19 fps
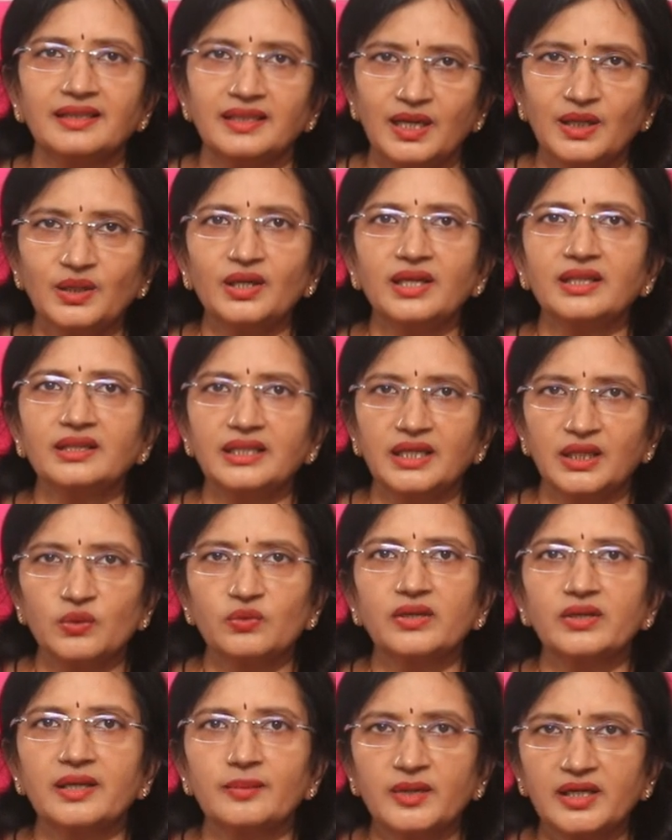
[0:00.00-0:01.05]
దాంట్లో అంత
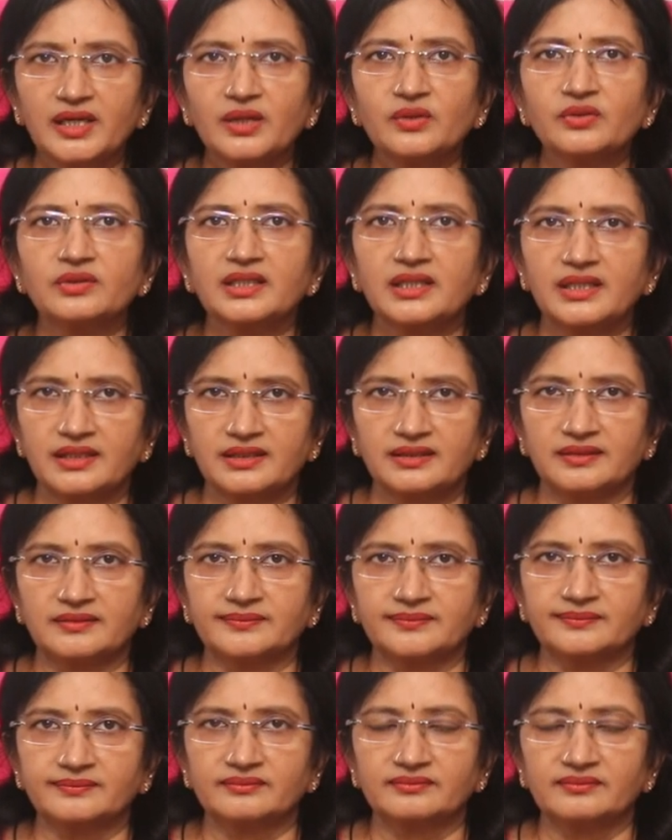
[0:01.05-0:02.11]
ఎక్కువ కెమికల్ ఉందని అర్థం